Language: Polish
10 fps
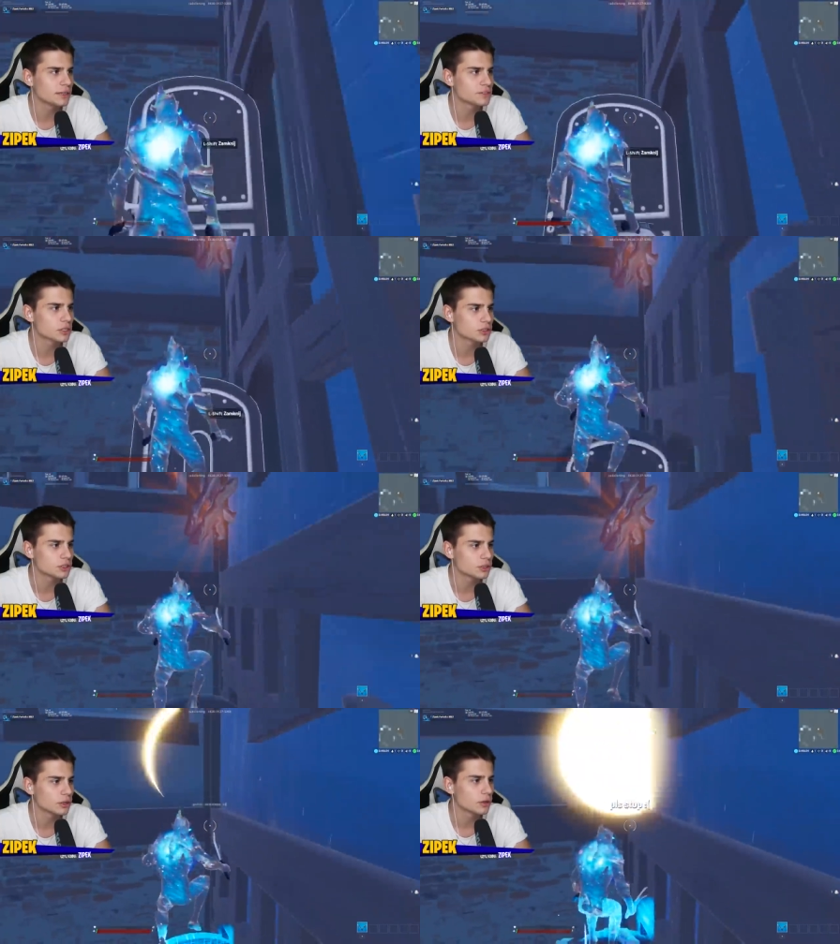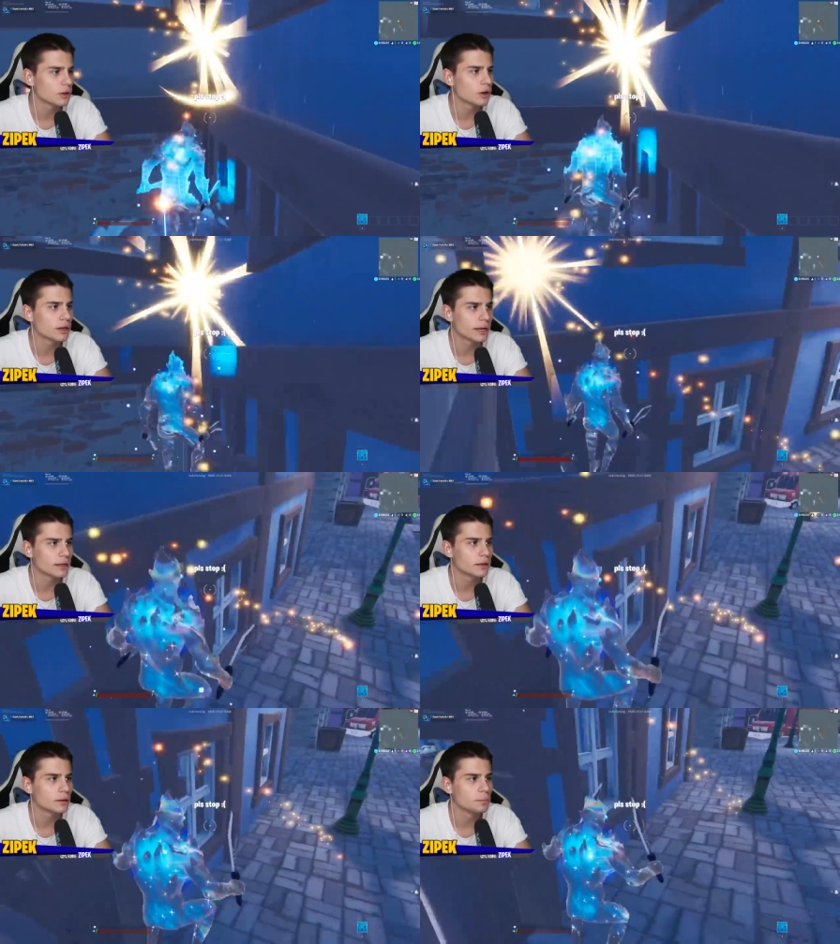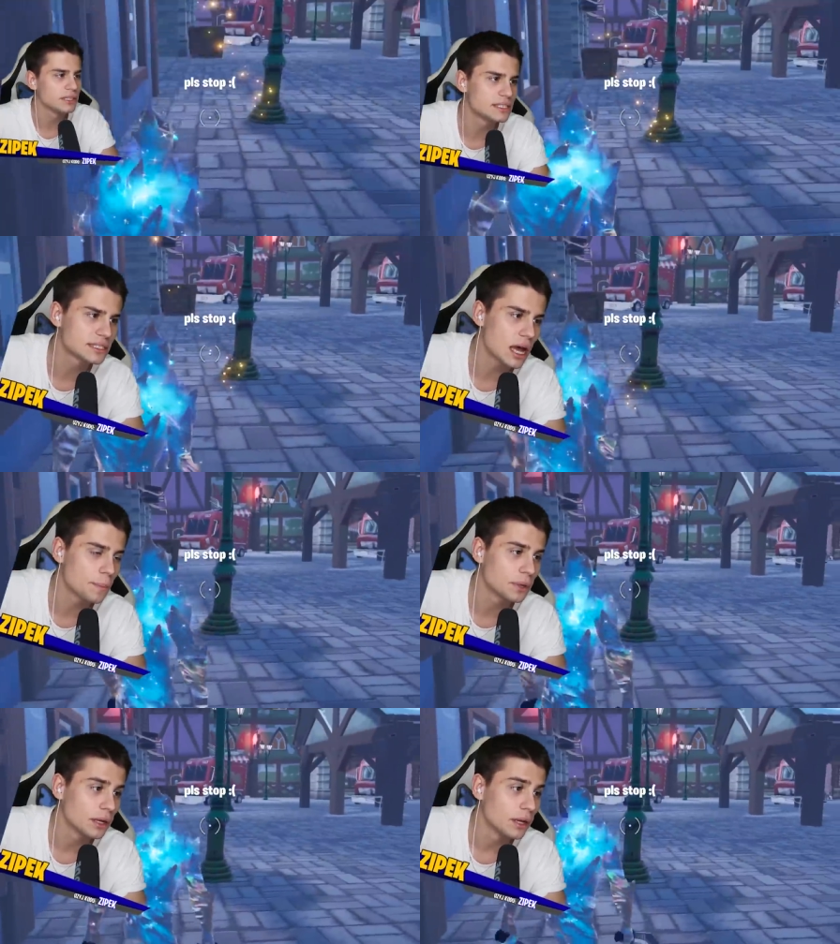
na nie wskoczyć. Okej. Okay. Please stop.